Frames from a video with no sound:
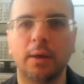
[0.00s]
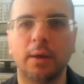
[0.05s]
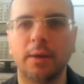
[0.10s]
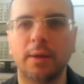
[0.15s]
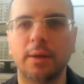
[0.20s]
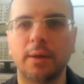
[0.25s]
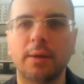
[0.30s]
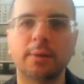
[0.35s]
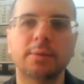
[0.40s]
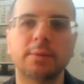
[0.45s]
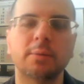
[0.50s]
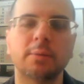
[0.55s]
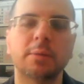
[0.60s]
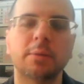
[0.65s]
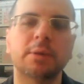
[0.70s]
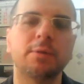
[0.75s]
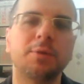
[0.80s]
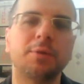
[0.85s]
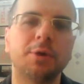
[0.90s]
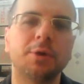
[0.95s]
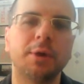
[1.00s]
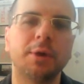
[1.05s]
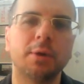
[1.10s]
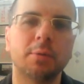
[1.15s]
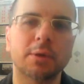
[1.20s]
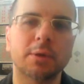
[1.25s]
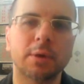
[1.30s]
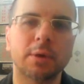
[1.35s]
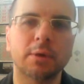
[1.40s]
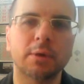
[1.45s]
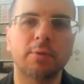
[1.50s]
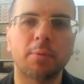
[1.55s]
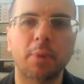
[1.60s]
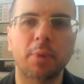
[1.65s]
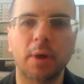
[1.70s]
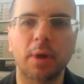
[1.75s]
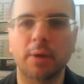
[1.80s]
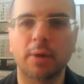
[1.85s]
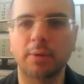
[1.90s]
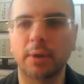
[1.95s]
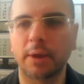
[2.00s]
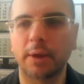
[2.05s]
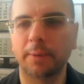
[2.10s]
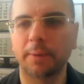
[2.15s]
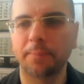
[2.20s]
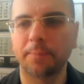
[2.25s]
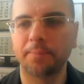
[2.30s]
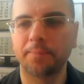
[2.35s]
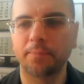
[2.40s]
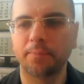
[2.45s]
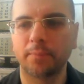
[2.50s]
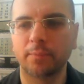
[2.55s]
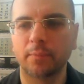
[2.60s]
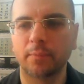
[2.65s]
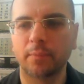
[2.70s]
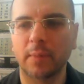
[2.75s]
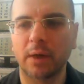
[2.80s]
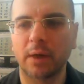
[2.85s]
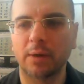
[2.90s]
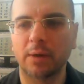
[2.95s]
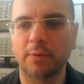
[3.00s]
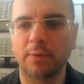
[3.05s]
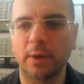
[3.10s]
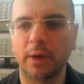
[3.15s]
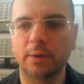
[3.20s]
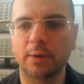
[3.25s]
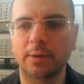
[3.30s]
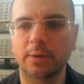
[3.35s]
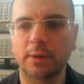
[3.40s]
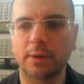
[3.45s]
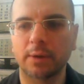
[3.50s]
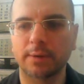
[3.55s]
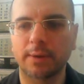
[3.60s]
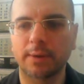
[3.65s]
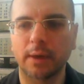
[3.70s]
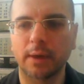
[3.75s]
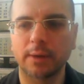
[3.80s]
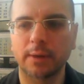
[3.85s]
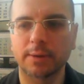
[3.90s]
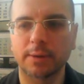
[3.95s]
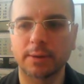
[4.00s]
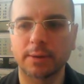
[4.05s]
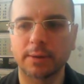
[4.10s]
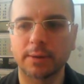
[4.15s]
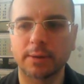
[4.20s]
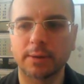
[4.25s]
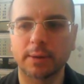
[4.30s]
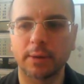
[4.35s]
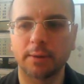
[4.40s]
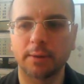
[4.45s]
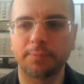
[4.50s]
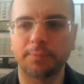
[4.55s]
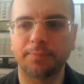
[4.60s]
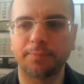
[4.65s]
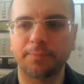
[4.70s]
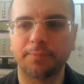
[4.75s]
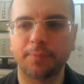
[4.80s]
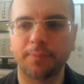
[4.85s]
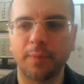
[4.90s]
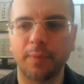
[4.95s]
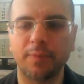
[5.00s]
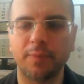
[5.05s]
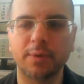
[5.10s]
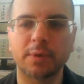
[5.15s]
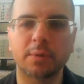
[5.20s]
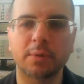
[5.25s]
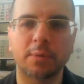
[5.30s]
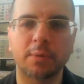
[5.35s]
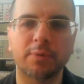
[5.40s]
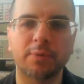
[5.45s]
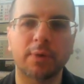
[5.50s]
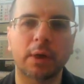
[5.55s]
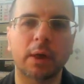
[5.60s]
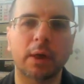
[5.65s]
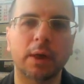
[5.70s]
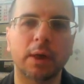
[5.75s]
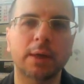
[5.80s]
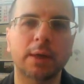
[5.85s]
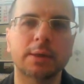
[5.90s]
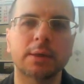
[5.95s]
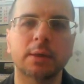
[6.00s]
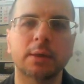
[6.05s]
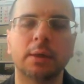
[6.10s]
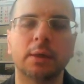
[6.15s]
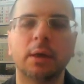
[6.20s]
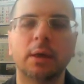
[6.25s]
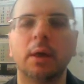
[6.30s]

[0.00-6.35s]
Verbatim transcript: Единственным исключением из этого правила являются иностранцы с э, визами ВКС,